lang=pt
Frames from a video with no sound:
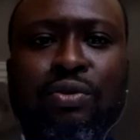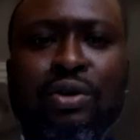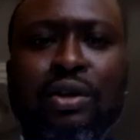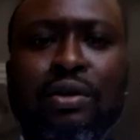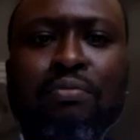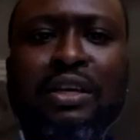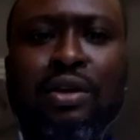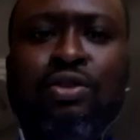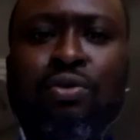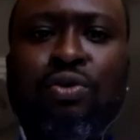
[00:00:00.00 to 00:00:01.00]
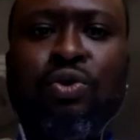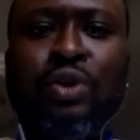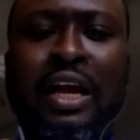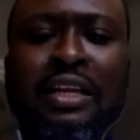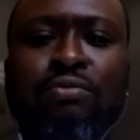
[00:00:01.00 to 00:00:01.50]
eles não
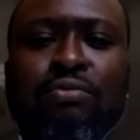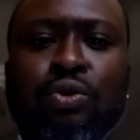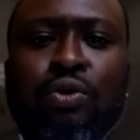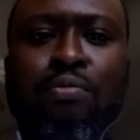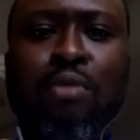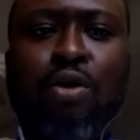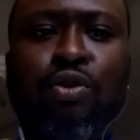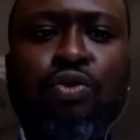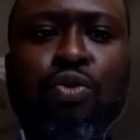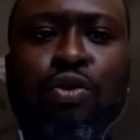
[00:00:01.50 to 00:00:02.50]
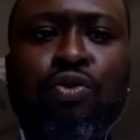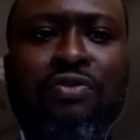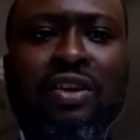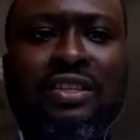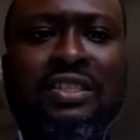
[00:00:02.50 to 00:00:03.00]
estão a atuar
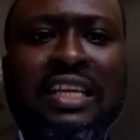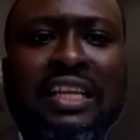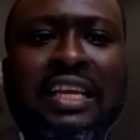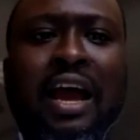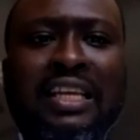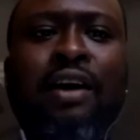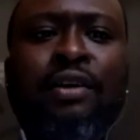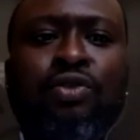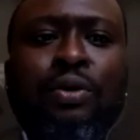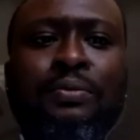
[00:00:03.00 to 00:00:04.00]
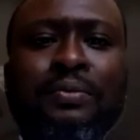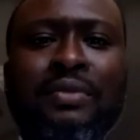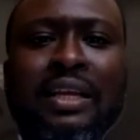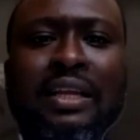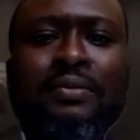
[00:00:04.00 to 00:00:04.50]
hum, pelas
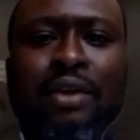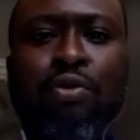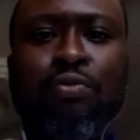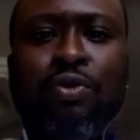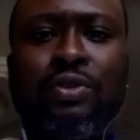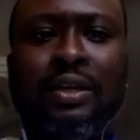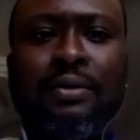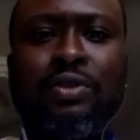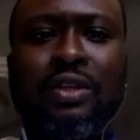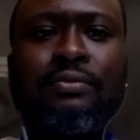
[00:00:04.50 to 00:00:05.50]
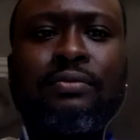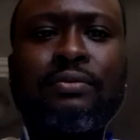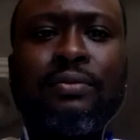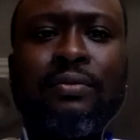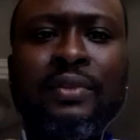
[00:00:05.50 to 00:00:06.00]
mesmas razões,
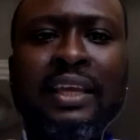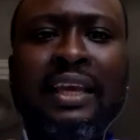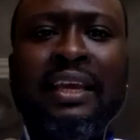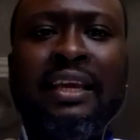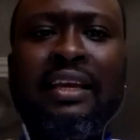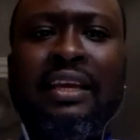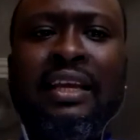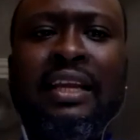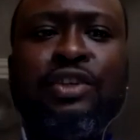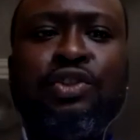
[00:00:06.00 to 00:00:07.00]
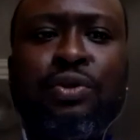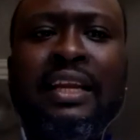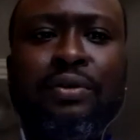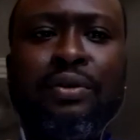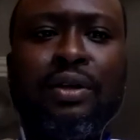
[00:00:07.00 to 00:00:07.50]
mas
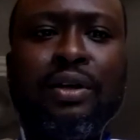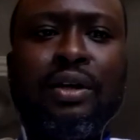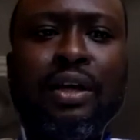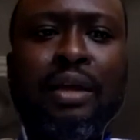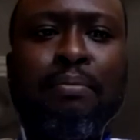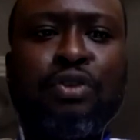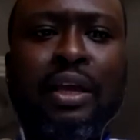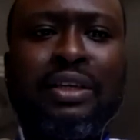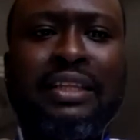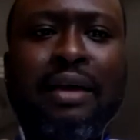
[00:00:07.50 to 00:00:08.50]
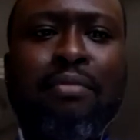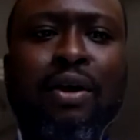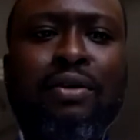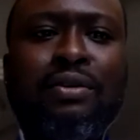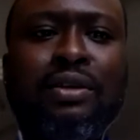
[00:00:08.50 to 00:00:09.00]
unanimamente unanimemente eles têm
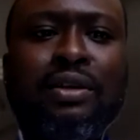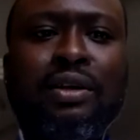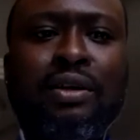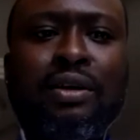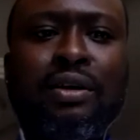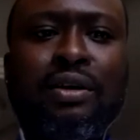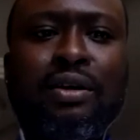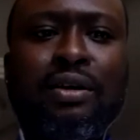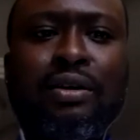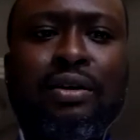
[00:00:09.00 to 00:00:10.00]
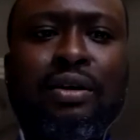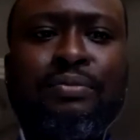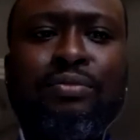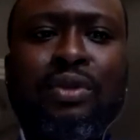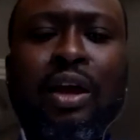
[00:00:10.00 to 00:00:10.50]
falta de
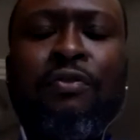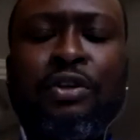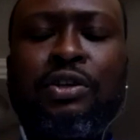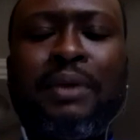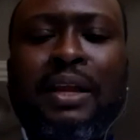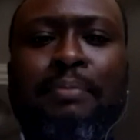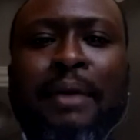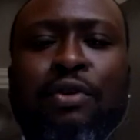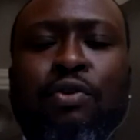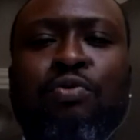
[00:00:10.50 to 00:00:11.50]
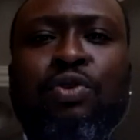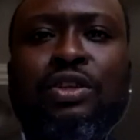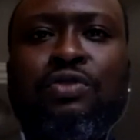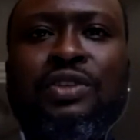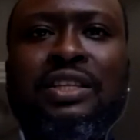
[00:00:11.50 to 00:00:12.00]
confiança uh,
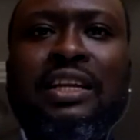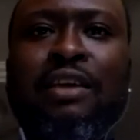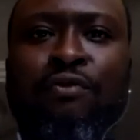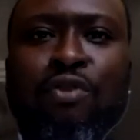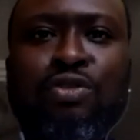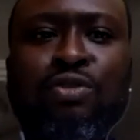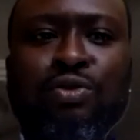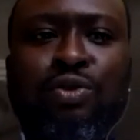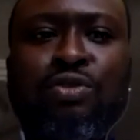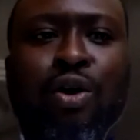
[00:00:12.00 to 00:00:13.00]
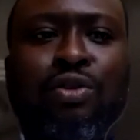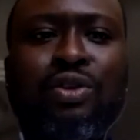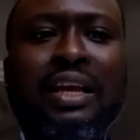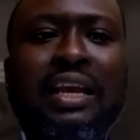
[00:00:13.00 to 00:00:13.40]
nas forças de segurança